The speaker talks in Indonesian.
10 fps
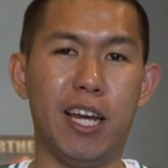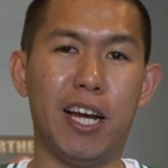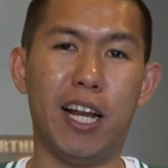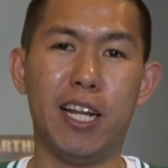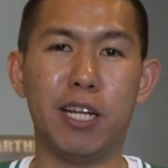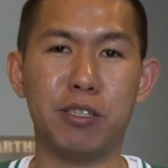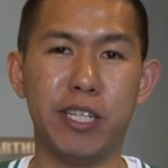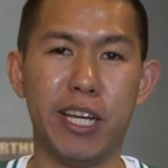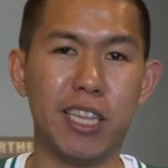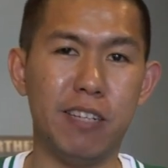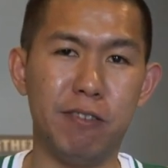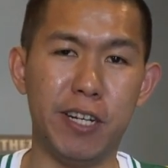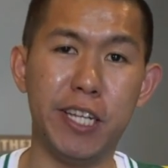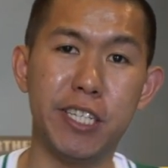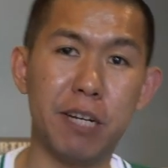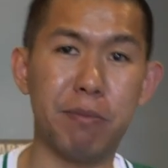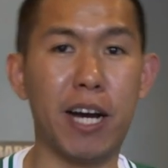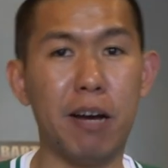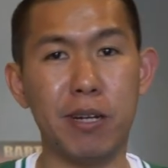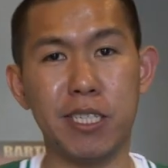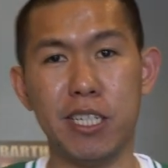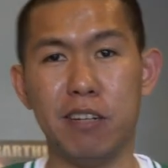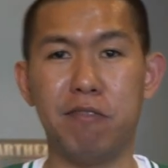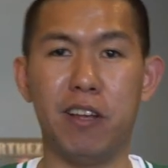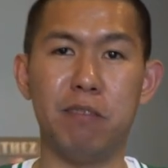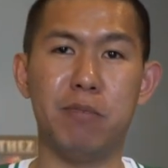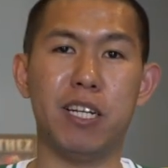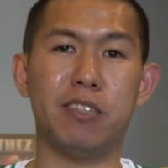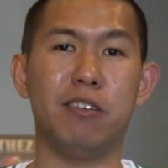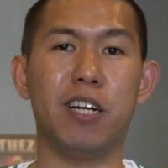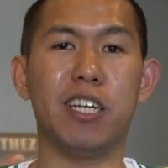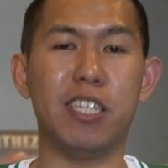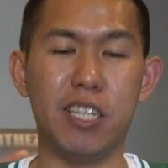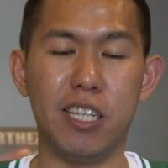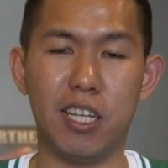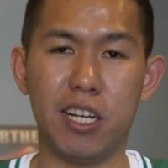yang kalian harus lihat di free agent apakah masih available atau enggak di